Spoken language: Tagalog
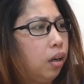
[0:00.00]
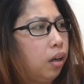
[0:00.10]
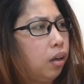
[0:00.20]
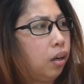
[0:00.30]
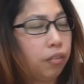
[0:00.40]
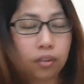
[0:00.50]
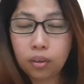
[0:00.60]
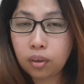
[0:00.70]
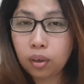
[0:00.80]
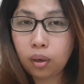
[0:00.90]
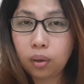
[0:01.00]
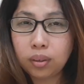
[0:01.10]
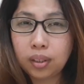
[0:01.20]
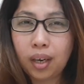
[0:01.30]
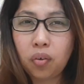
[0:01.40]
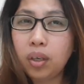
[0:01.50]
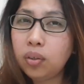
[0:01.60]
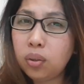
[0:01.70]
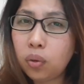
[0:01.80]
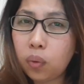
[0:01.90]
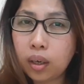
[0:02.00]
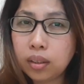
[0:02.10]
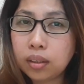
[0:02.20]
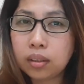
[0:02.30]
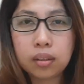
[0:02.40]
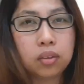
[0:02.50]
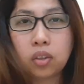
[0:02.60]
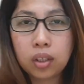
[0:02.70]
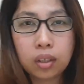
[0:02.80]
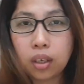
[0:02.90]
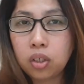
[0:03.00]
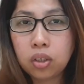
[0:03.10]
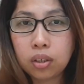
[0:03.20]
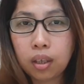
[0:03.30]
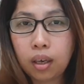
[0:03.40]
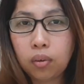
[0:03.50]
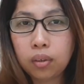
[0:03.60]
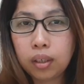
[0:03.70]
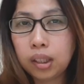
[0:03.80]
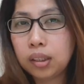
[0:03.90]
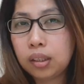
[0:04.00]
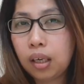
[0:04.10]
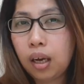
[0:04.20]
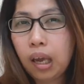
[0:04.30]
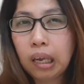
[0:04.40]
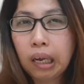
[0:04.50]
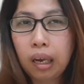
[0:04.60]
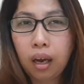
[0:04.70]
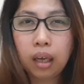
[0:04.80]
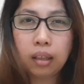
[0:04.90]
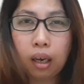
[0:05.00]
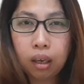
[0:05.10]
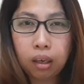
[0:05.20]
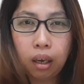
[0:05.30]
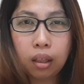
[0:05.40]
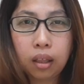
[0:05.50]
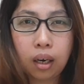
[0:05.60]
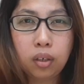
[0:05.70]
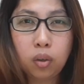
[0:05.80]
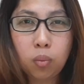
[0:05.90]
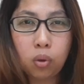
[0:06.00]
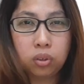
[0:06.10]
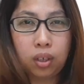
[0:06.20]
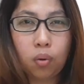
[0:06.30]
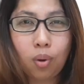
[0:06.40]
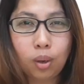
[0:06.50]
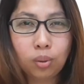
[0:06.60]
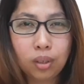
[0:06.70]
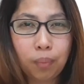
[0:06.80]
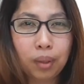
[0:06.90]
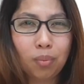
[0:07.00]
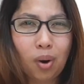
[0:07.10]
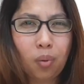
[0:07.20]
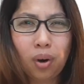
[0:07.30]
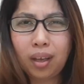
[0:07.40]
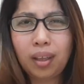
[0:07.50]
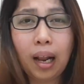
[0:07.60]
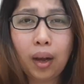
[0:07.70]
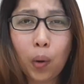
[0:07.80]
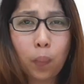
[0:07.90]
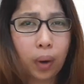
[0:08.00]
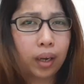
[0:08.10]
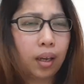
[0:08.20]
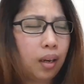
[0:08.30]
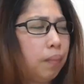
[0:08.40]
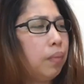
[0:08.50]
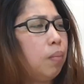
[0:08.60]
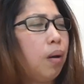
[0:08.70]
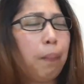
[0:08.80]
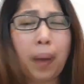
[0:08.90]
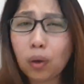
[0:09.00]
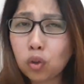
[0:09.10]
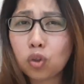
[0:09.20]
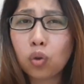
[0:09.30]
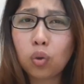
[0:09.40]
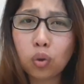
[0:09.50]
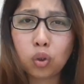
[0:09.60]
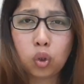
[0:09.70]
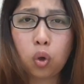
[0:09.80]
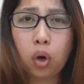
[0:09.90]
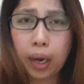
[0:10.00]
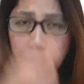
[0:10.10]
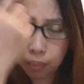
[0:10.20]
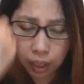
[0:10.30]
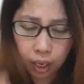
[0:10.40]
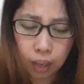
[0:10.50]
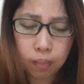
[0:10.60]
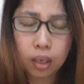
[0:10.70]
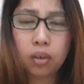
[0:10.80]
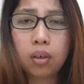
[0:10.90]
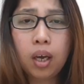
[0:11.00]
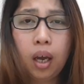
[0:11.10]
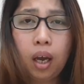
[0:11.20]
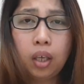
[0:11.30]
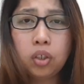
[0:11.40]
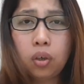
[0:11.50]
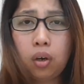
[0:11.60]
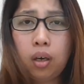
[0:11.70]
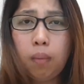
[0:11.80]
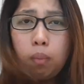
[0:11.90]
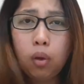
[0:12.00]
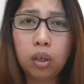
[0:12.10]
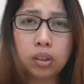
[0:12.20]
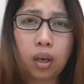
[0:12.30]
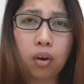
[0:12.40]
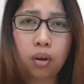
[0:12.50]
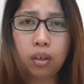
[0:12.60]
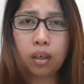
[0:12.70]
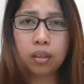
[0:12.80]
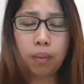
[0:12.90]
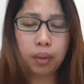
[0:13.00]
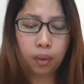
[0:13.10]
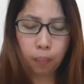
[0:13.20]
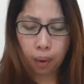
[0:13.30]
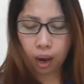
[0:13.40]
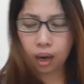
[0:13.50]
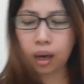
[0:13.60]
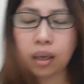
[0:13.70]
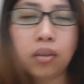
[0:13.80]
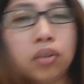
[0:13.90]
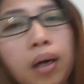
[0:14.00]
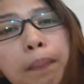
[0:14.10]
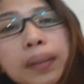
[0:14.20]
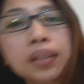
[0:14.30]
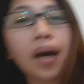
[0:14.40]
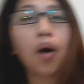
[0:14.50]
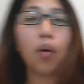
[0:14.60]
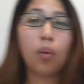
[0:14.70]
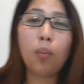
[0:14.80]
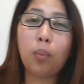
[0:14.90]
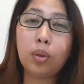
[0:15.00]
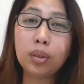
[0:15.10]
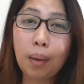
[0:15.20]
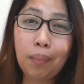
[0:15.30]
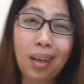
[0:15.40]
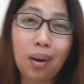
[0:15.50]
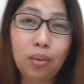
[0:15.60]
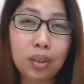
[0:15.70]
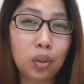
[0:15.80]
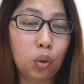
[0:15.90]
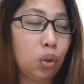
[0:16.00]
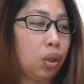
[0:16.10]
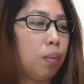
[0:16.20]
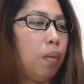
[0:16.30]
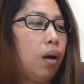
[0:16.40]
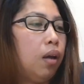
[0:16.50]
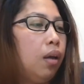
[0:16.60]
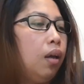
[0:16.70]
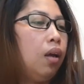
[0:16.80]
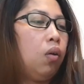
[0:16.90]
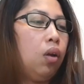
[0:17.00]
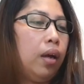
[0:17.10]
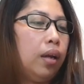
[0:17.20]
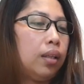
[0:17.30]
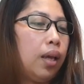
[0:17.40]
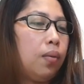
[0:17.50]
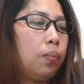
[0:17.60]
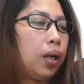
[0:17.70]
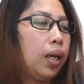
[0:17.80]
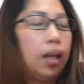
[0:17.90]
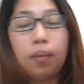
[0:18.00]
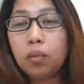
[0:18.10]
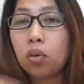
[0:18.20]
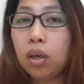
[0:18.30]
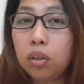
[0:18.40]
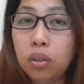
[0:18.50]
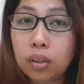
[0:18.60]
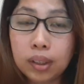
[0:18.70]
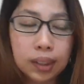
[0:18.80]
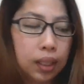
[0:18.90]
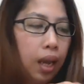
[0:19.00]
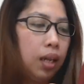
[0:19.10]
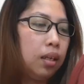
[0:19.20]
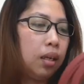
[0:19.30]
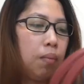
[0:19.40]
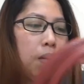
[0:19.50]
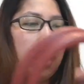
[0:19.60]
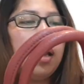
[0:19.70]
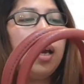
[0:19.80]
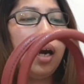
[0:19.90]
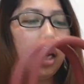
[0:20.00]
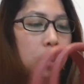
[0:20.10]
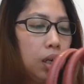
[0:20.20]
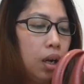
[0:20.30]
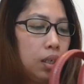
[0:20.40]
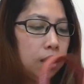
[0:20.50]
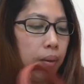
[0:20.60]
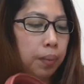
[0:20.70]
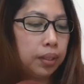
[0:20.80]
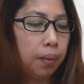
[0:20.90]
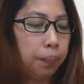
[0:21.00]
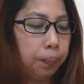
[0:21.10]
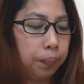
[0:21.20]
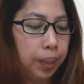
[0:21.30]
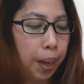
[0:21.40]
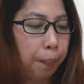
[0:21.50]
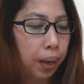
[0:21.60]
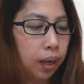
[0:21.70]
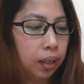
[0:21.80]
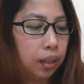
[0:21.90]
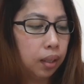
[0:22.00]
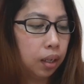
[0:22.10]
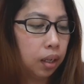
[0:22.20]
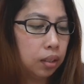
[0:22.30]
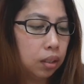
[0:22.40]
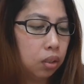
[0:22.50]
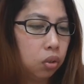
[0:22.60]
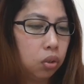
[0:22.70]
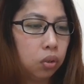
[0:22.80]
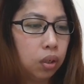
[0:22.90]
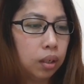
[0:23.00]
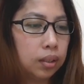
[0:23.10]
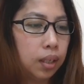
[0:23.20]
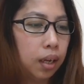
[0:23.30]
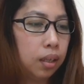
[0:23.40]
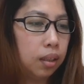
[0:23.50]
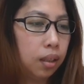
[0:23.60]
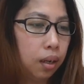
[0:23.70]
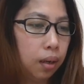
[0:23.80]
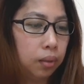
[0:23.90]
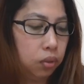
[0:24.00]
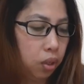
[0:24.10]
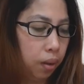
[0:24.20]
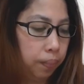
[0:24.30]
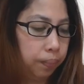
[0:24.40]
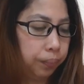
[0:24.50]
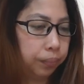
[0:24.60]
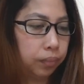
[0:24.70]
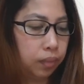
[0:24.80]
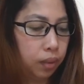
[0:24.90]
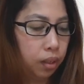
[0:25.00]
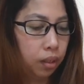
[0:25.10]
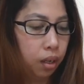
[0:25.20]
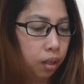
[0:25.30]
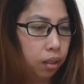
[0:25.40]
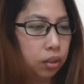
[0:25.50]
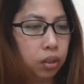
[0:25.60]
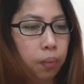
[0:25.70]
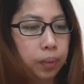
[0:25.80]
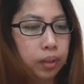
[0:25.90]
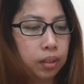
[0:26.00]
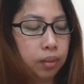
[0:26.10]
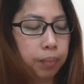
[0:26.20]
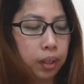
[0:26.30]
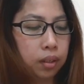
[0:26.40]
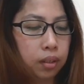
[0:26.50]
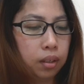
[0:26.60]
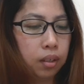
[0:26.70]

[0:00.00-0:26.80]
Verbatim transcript: uh, of your clothes. I really don't know why this generation now, guys, na kailangan talaga eterno mo sa kung anong damit mo. Ako wala talaga akong pakialam, di ba? Pag gusto ko, gusto ko. Kahit magkaiba yung etsura ng blouse ko, ng damit ko, bahala kayo dyan. Basta ako, comfortable akong isuot, di ba? wala na tayong pakialam kung ano yung style ng iba. At saka ang isa pa sa napakaganda guys, ito yung uh, side na ano niya. Let's open this part.